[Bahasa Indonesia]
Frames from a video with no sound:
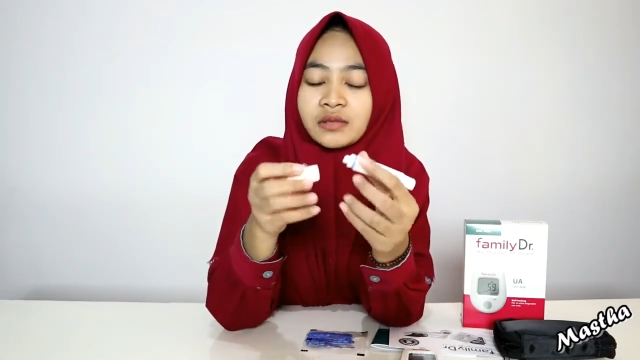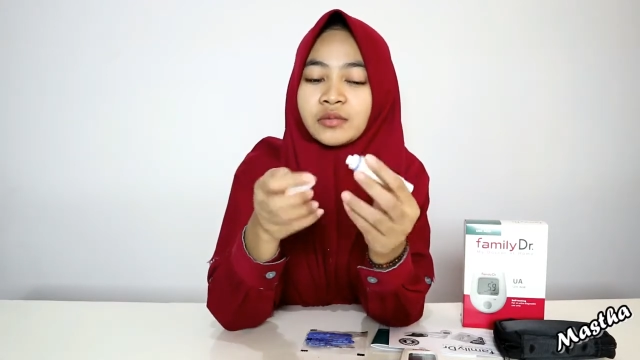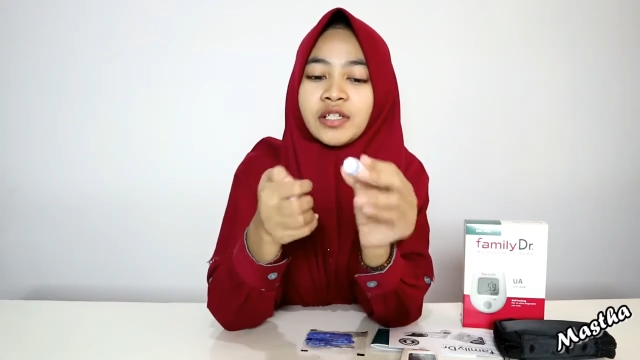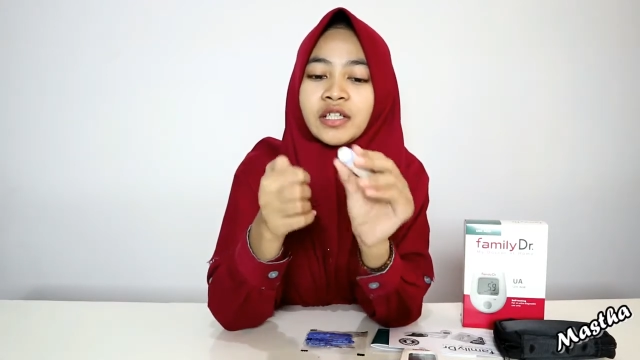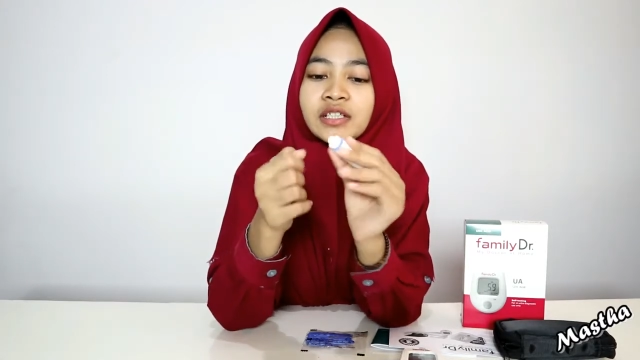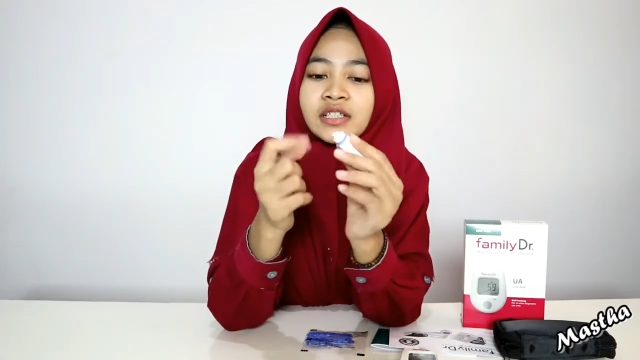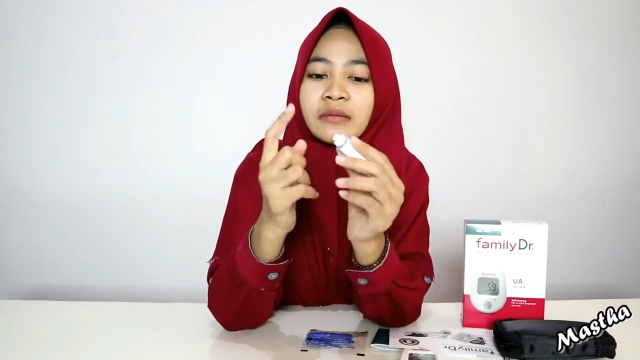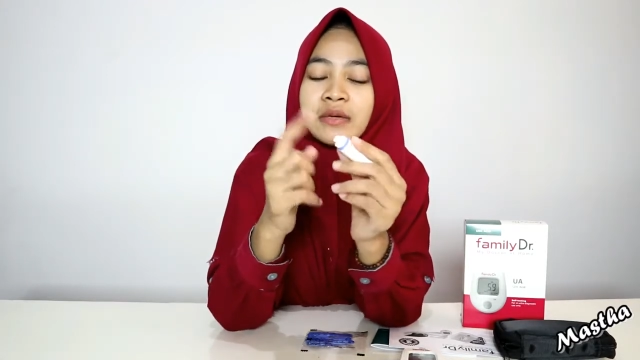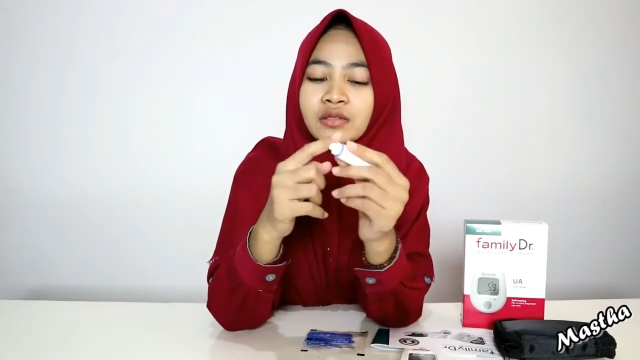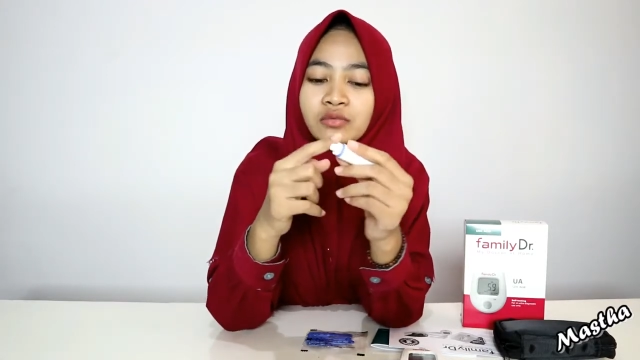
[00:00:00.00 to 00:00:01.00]
Kemudian
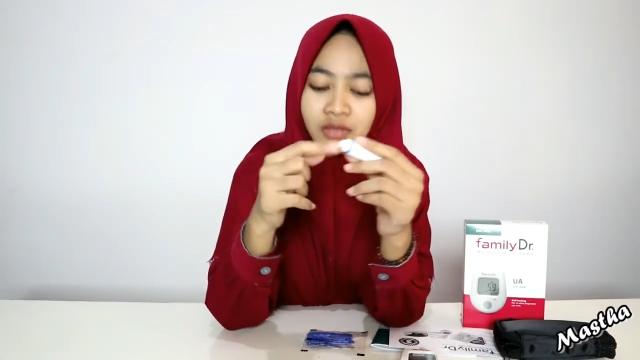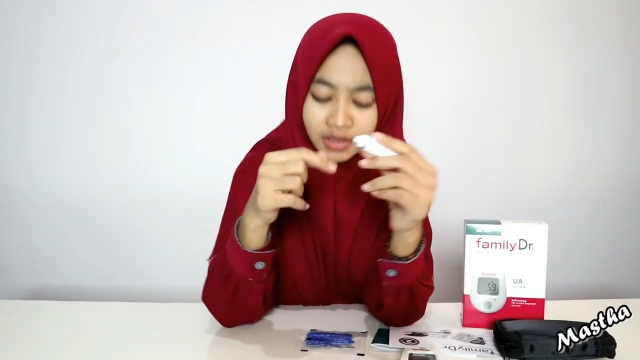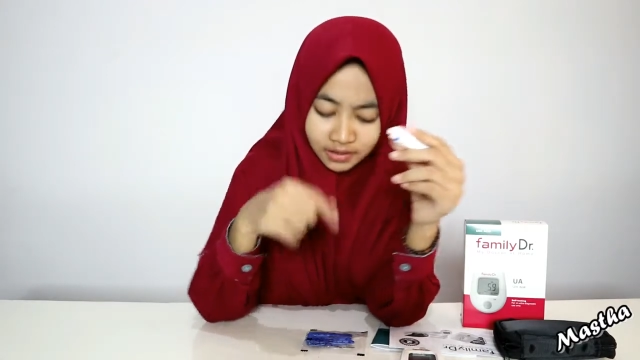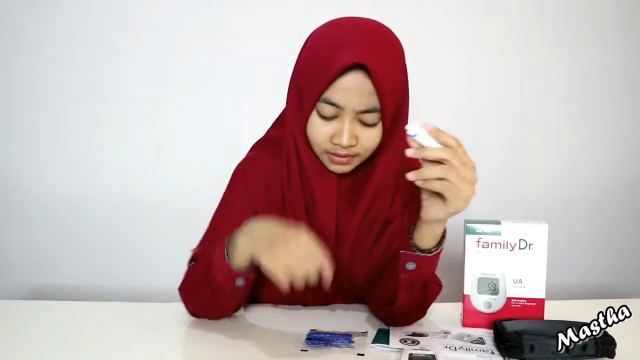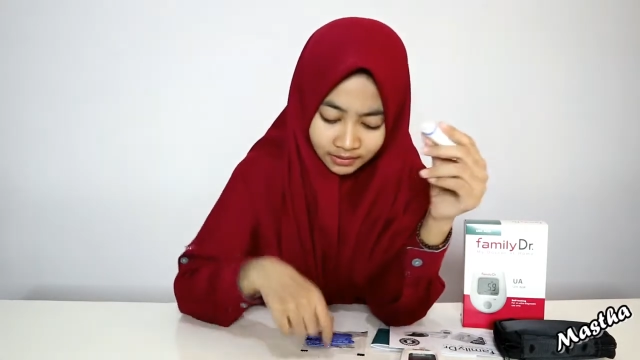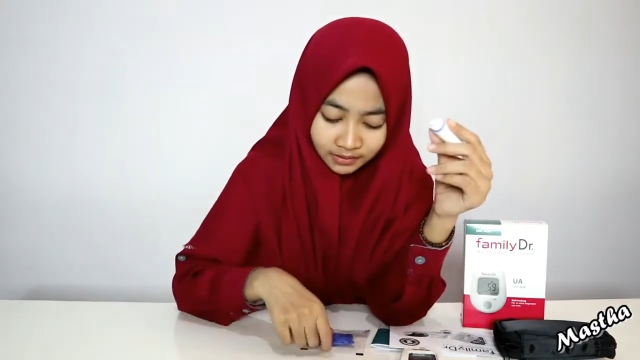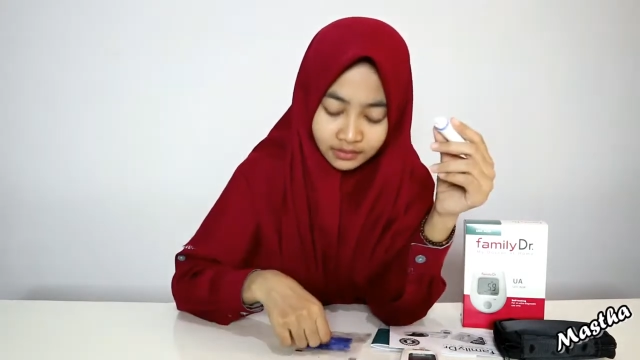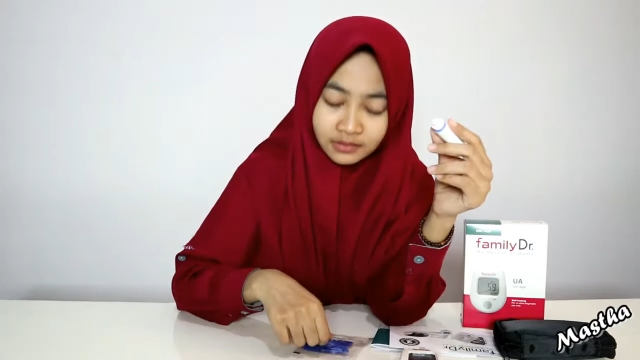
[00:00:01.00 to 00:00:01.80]
kita masukkan